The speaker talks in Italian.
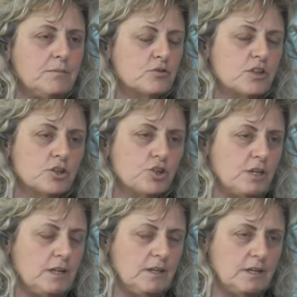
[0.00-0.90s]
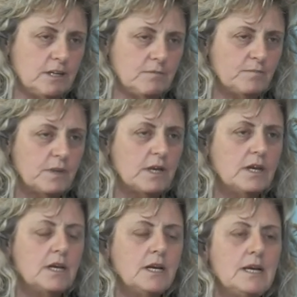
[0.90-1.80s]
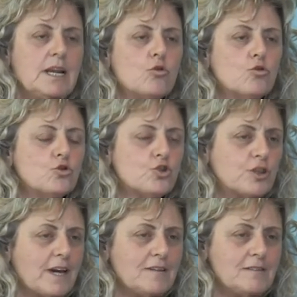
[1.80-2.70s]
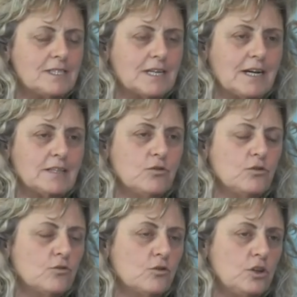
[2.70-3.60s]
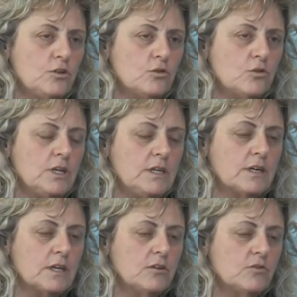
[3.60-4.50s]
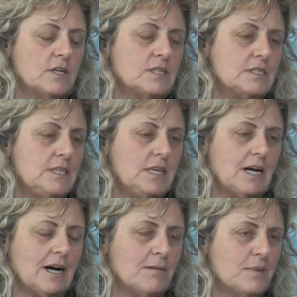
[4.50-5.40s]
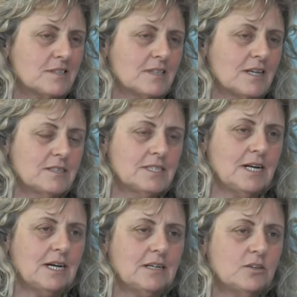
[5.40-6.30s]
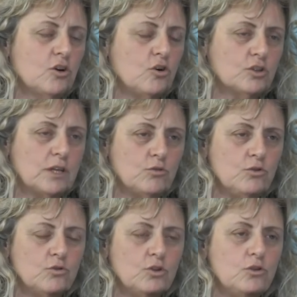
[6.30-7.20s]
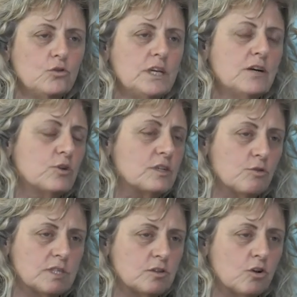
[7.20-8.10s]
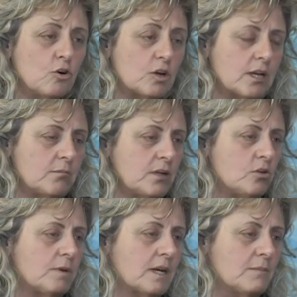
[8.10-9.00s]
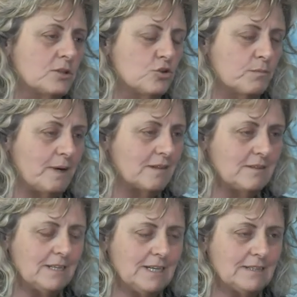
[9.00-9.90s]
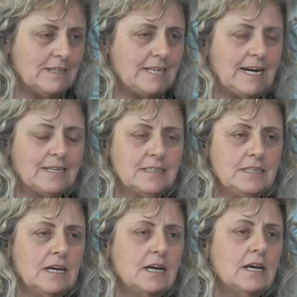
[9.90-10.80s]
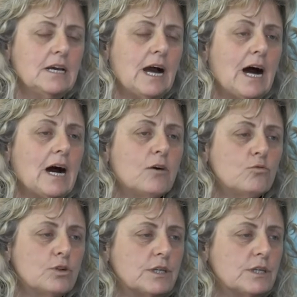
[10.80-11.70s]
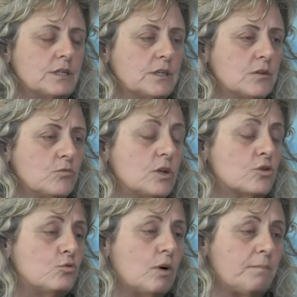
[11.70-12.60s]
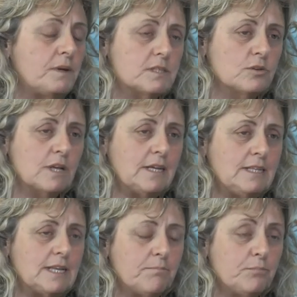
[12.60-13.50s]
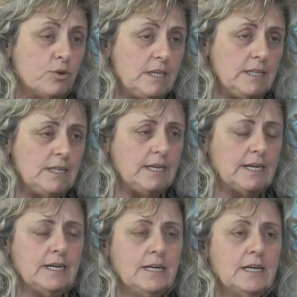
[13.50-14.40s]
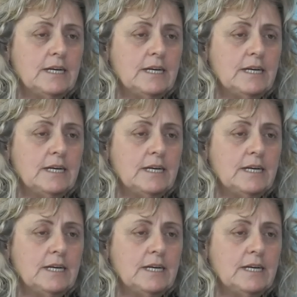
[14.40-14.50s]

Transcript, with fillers: poter scegliere. La conoscenza di ognuno di noi credo che sia abbastanza nota, ognuno di noi ha una sua storia, almeno per la maggior parte dei candidati, ha un, eh, una sua personalità politica